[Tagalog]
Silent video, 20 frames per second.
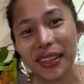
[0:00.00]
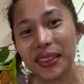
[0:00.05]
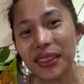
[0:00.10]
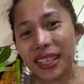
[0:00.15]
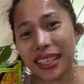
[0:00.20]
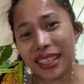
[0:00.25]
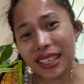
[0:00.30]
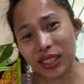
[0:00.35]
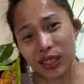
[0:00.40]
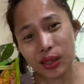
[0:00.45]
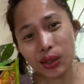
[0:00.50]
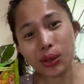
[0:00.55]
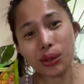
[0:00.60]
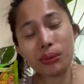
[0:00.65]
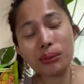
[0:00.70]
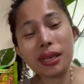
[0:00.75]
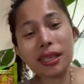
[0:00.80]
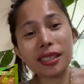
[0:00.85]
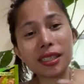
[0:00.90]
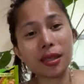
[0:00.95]
Thank you to
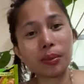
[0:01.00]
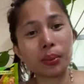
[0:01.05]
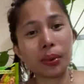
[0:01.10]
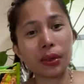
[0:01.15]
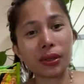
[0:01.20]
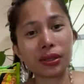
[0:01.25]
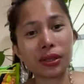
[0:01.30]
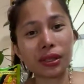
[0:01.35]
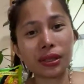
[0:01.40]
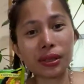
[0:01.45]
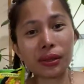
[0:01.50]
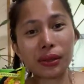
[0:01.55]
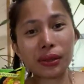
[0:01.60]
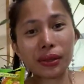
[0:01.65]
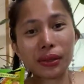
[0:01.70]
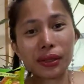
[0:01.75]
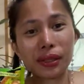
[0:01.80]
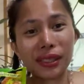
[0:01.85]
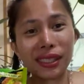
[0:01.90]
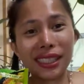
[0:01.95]
my
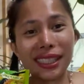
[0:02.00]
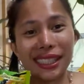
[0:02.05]
sponsor.